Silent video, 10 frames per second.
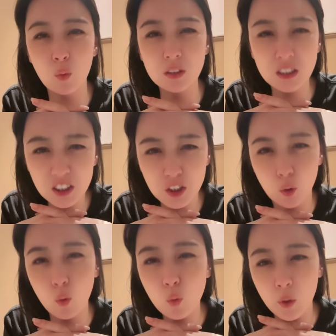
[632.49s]
我是个
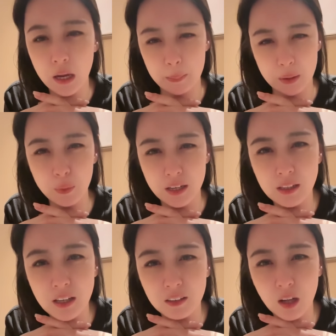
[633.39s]
酒鬼吗？我一
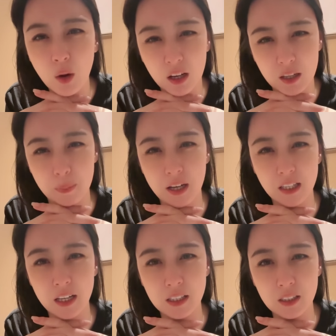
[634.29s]
天到晚喝八
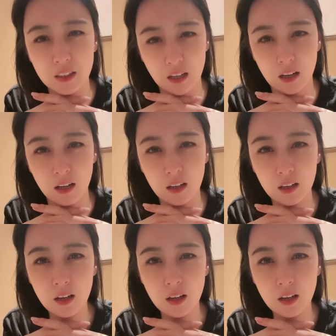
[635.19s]
加一呢？